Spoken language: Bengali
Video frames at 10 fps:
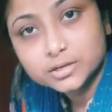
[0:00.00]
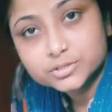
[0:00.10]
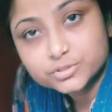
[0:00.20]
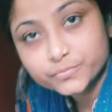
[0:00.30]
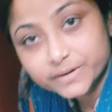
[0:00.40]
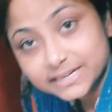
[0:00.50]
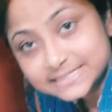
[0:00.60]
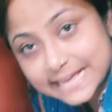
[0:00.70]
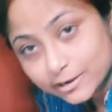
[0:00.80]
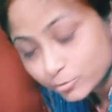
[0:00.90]
সো ফ্রেন্ডস
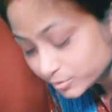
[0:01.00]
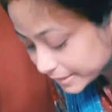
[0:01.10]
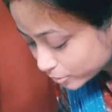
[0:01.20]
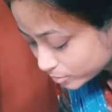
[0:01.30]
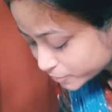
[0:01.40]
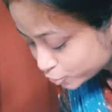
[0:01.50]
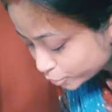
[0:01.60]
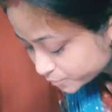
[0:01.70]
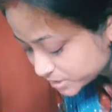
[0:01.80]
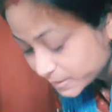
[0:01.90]
এখন দেখো আমি
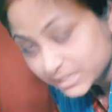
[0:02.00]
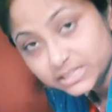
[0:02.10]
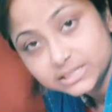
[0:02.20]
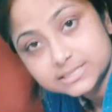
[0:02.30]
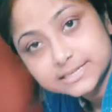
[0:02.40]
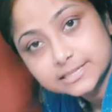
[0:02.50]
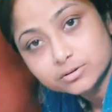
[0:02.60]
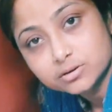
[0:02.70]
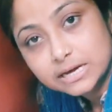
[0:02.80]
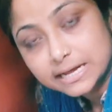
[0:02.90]
সবজি বানিয়ে নিচ্ছি
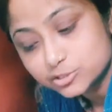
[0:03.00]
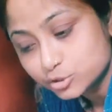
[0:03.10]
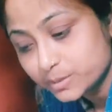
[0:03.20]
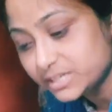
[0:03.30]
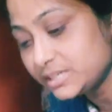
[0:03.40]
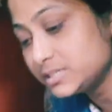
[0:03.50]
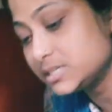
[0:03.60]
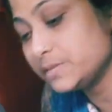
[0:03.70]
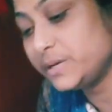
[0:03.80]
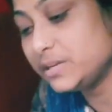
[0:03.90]
দেখো গাজর বানিয়েছি
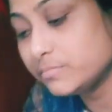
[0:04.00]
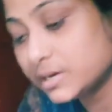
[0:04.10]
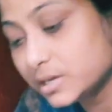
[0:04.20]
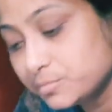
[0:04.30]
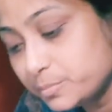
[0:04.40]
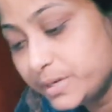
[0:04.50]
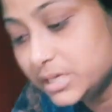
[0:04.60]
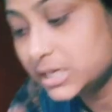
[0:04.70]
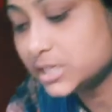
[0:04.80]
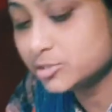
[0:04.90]
বিন বানাবো বিন
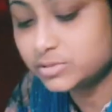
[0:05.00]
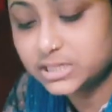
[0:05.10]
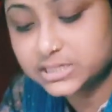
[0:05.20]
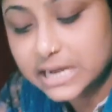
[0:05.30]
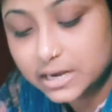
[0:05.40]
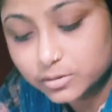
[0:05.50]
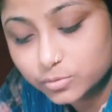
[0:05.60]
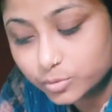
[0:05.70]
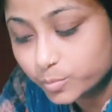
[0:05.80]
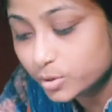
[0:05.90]
গাজর দিয়ে ডাল
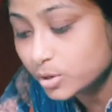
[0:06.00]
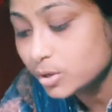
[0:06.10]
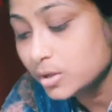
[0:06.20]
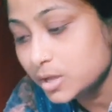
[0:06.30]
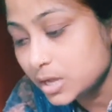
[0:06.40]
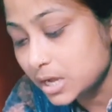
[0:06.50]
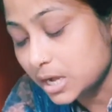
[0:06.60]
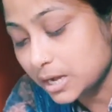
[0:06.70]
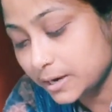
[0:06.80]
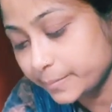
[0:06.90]
করব
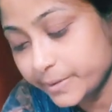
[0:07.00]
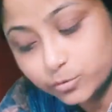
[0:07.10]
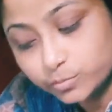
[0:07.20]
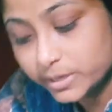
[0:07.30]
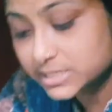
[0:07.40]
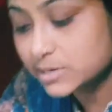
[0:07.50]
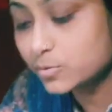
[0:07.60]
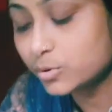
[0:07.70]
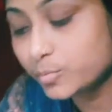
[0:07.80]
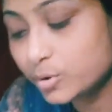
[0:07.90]
আর বেগুন ভাজা
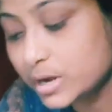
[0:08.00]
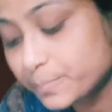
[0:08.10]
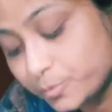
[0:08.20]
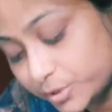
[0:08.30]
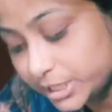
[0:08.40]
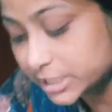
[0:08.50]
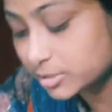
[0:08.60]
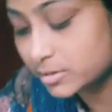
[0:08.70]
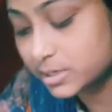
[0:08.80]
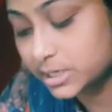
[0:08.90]
করব আর পনিরের
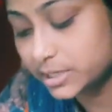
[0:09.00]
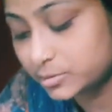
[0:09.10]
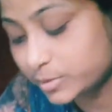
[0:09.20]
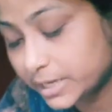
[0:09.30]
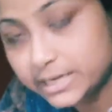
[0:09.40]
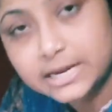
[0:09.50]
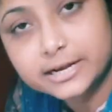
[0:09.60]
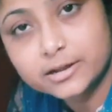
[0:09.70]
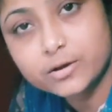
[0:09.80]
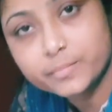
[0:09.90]
তরকারি তো এই
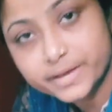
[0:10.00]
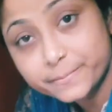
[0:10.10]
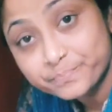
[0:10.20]
রান্না হবে